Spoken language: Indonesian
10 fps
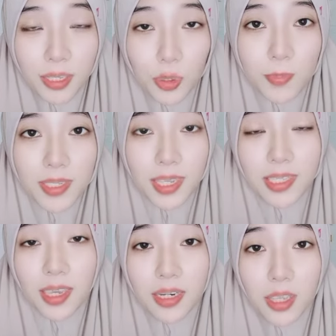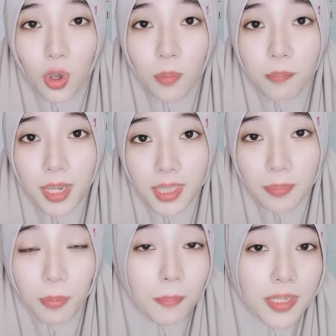itu bisa jadi obat
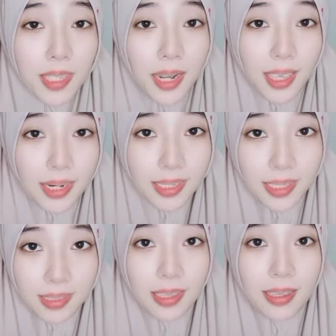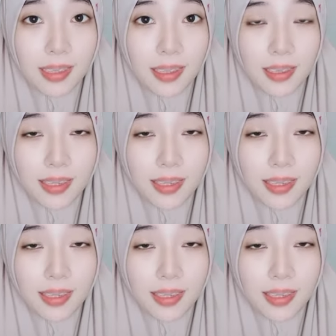permasalahan kita.